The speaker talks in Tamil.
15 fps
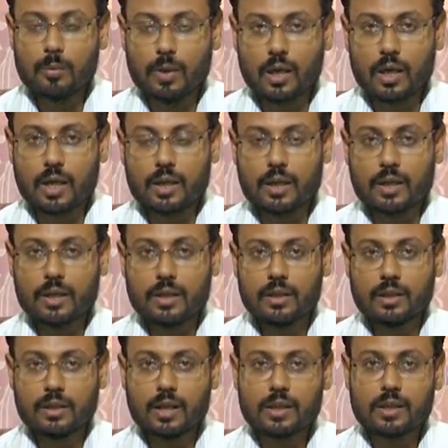மாறாக
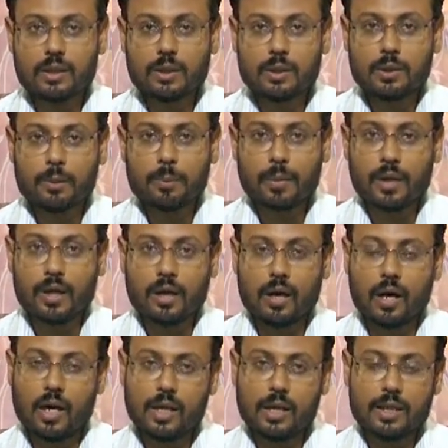இதற்கு பல
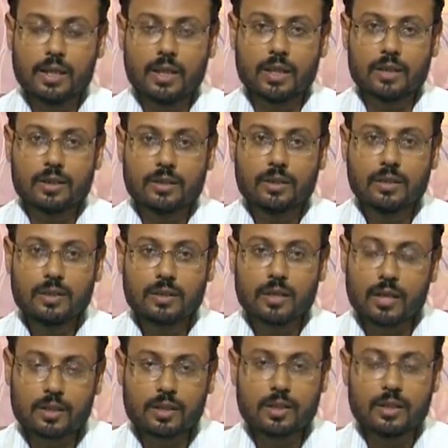ஆழிய
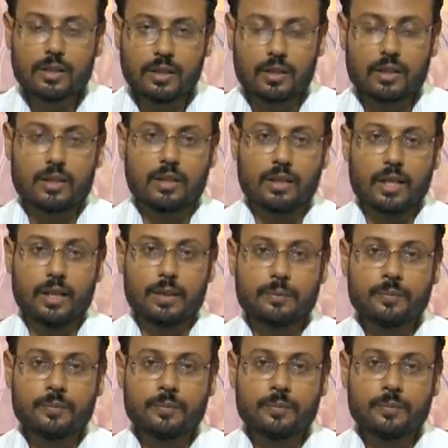கருத்துகள் இருக்கின்றன